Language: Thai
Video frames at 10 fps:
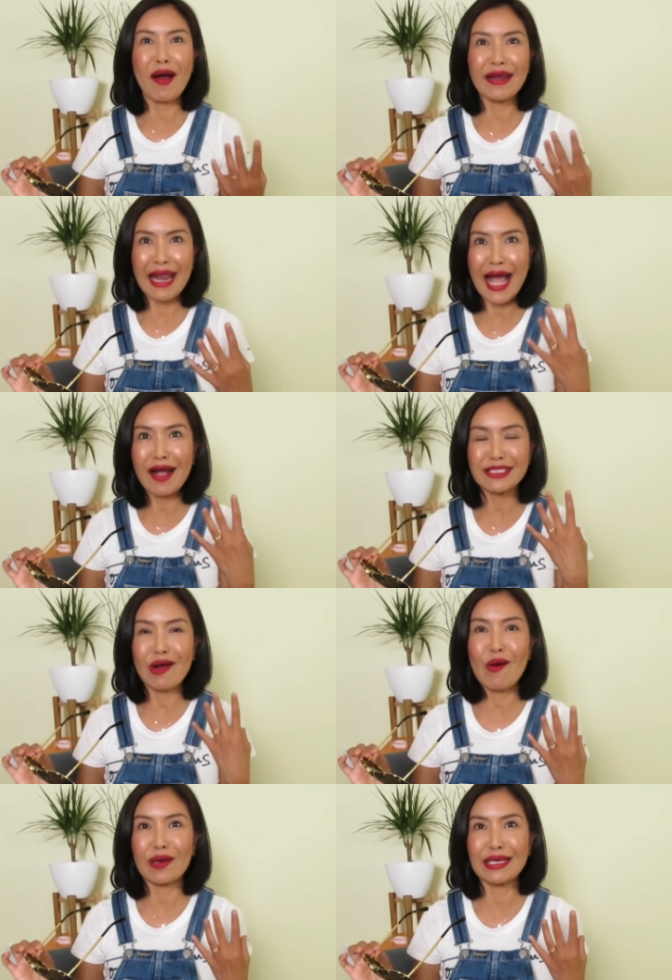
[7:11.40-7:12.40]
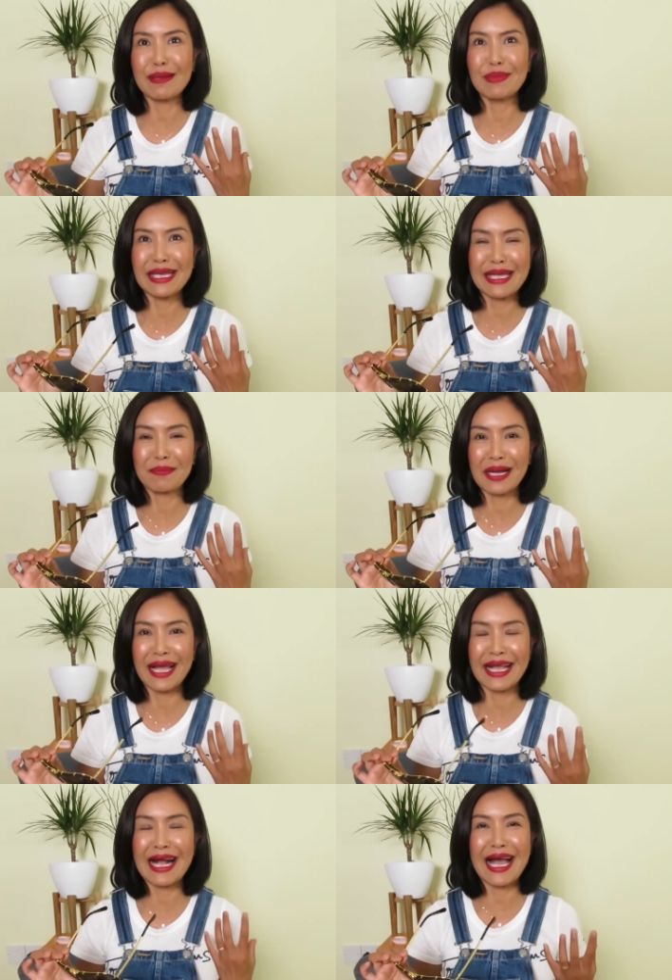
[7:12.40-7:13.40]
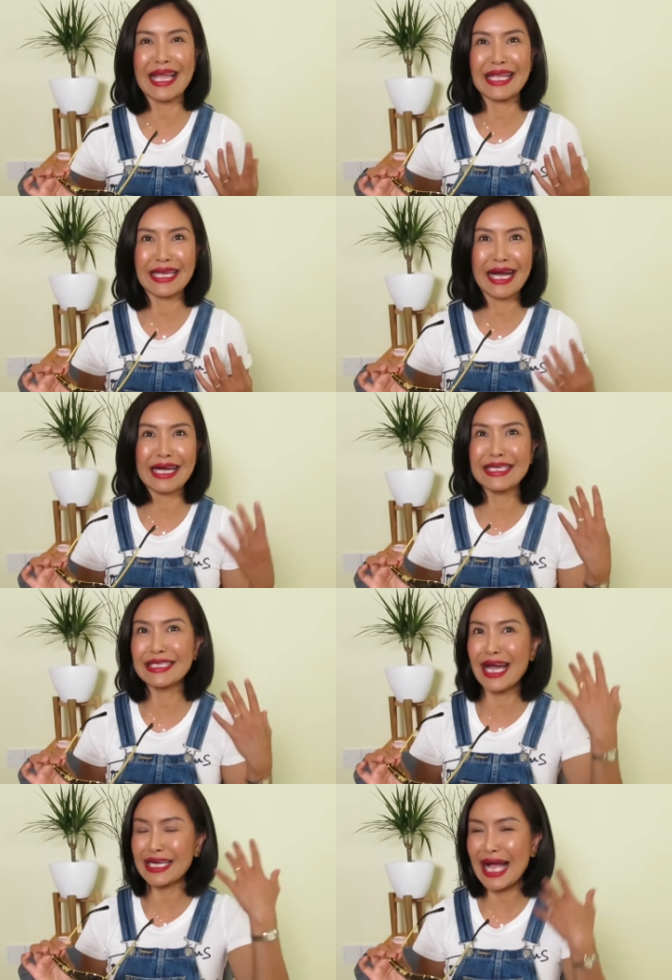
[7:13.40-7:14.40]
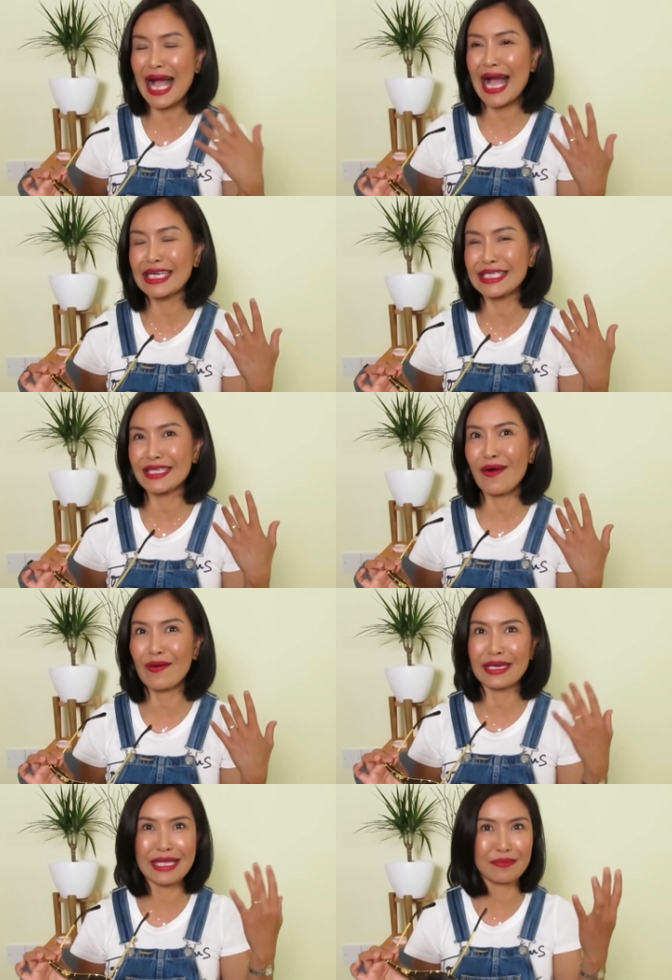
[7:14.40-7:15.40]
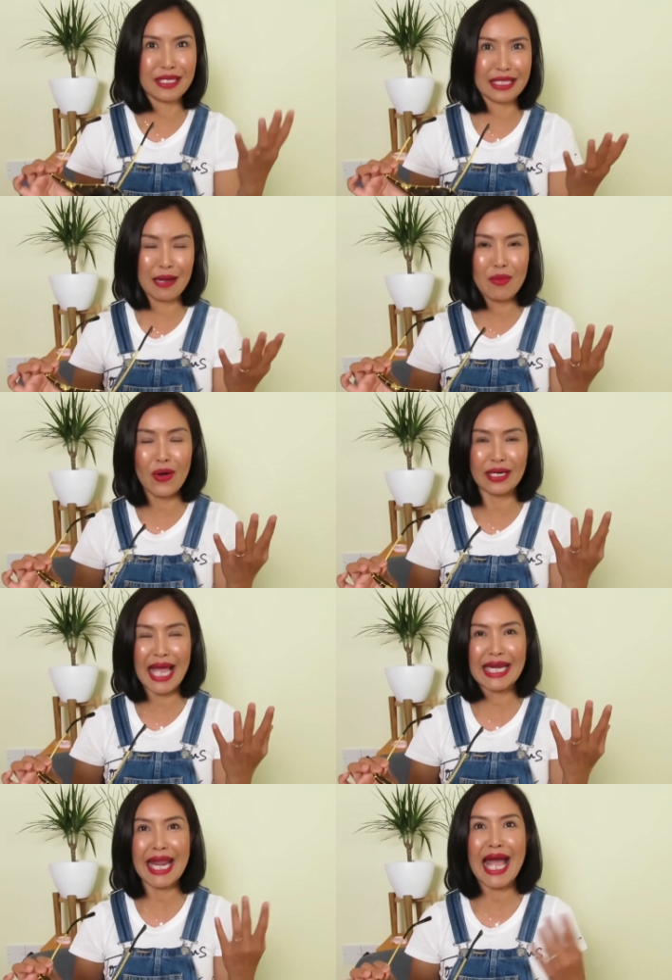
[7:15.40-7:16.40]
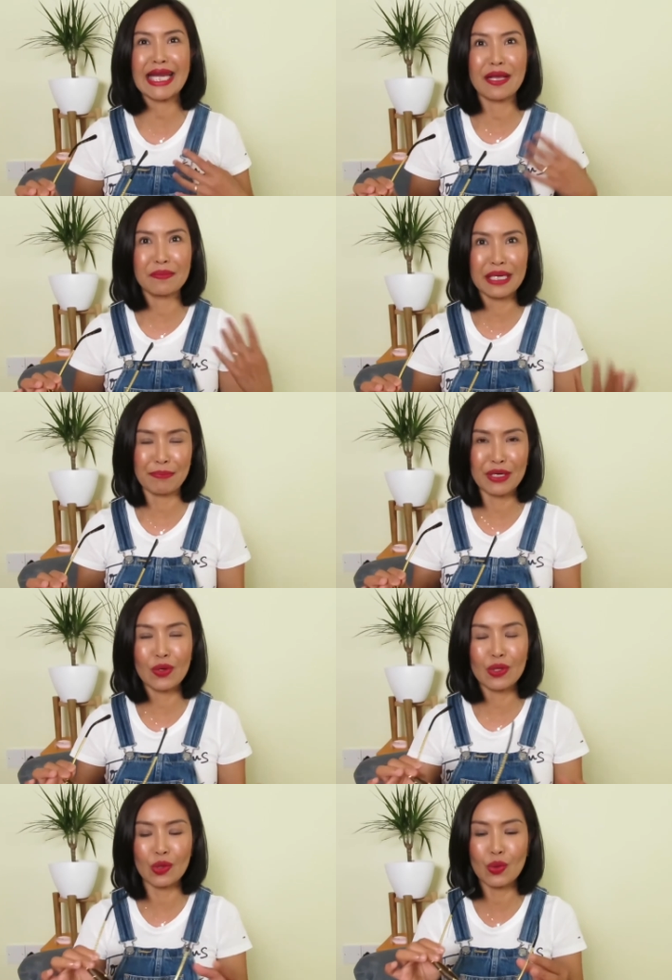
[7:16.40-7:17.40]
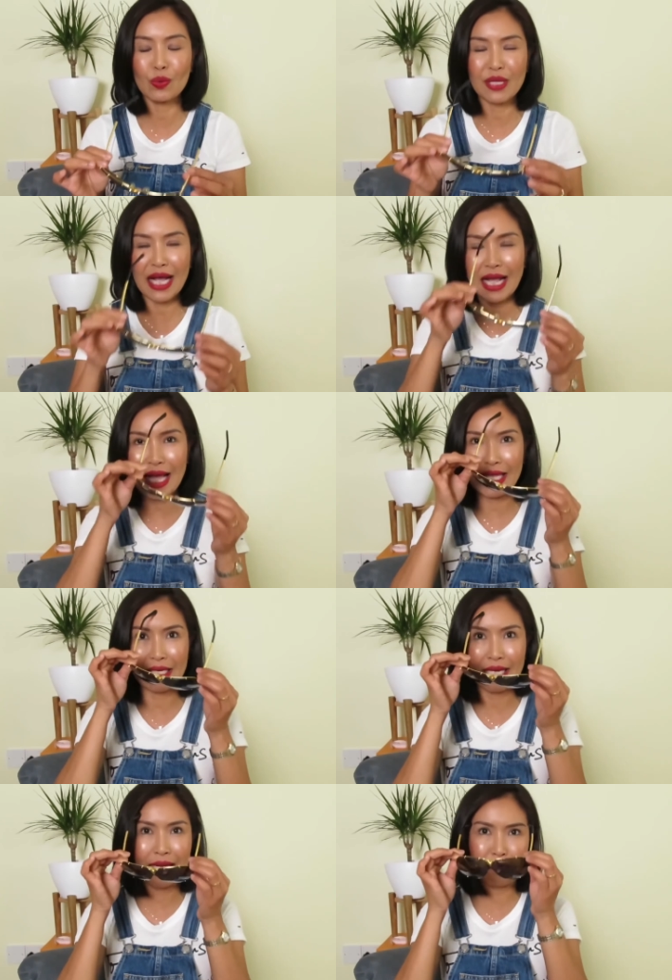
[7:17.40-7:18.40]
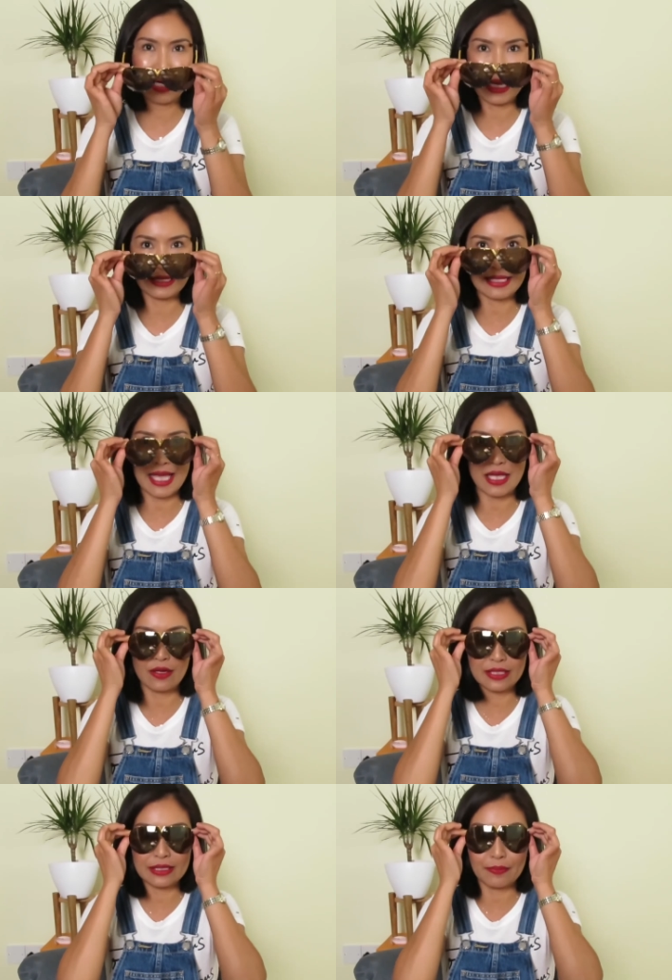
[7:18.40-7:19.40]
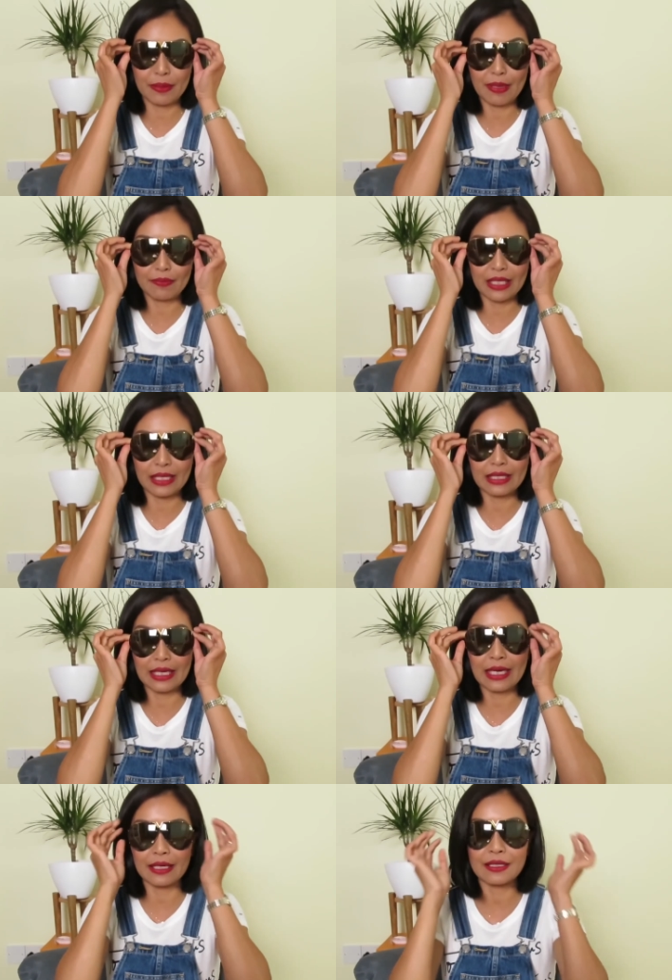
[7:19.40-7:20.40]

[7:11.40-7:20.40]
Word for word: หน้าจะออกเหลี่ยมๆไข่ๆนะคะ คือด้านข้างเนี่ยจะออกเหลี่ยม แต่ถ้ามองด้านหน้าเนี่ยเหมือนเป็นคนรูปหน้าไข่นะคะ เวลาใส่ก็จะเป็นแบบนี้นะคะ